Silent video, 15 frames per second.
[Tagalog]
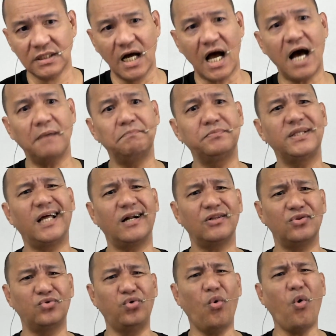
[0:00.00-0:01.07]
After
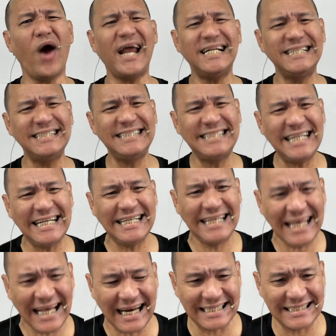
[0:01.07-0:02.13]
20
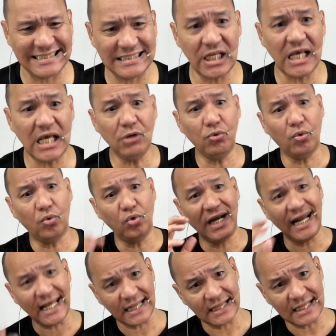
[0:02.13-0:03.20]
years,
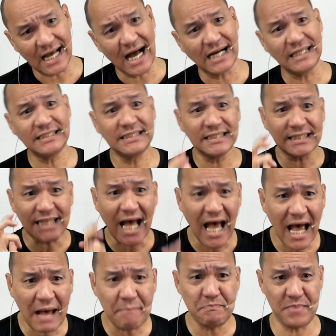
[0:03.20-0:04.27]
inulit ang
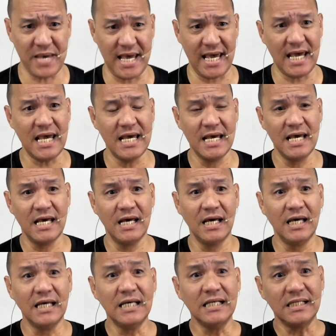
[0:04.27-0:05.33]
sabi,
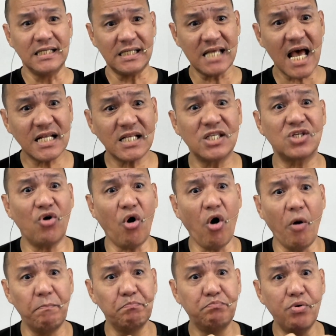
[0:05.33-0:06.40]
sets
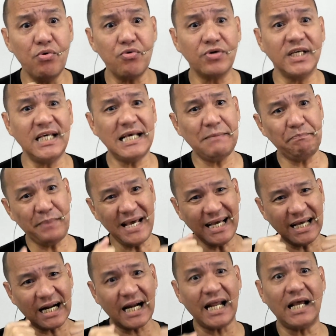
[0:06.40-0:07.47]
of
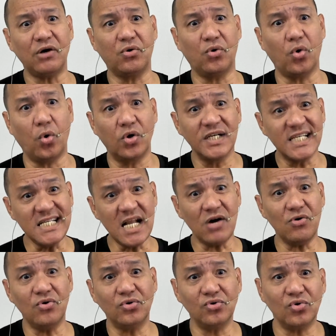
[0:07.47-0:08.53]
bookkeeping records na
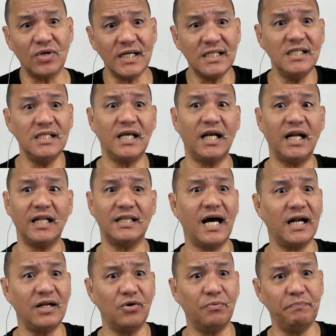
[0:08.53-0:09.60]
authorized ni
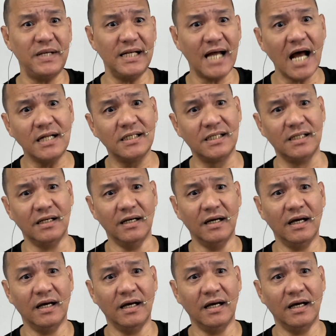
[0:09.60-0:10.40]
Secretary of Finance.